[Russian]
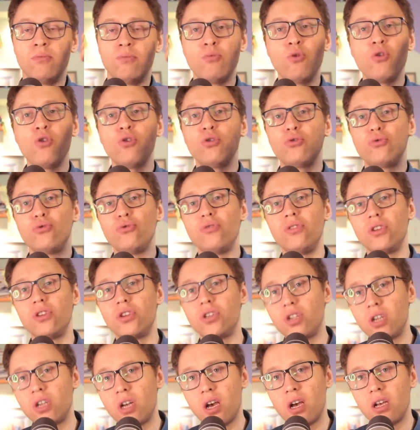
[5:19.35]
Могут
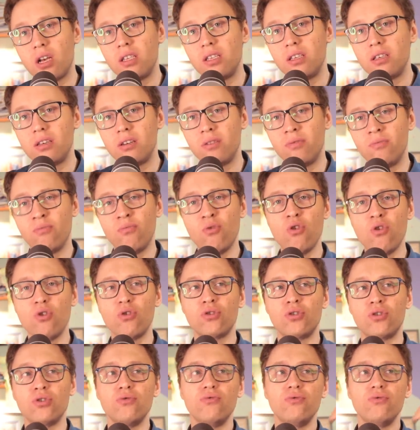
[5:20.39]
удержать,
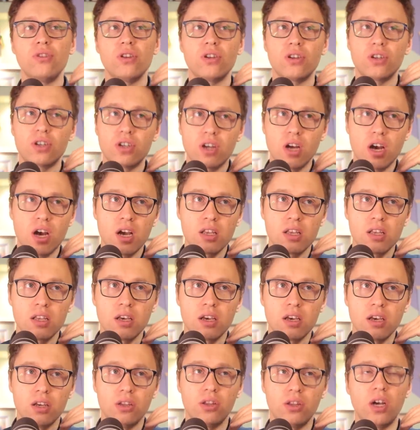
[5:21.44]
могут не удержать.
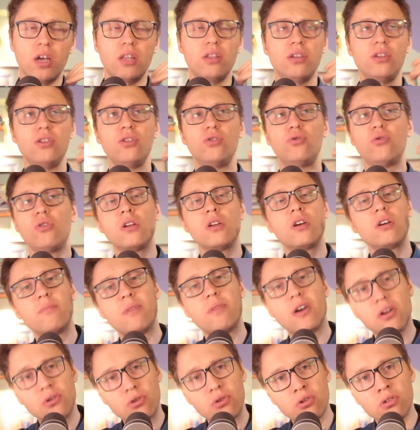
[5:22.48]
Надо не только
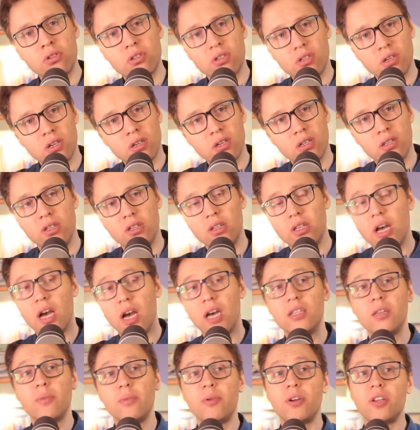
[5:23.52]
бороться,
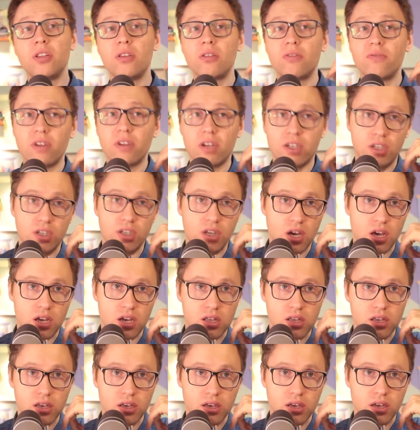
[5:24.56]
надо предотвращать.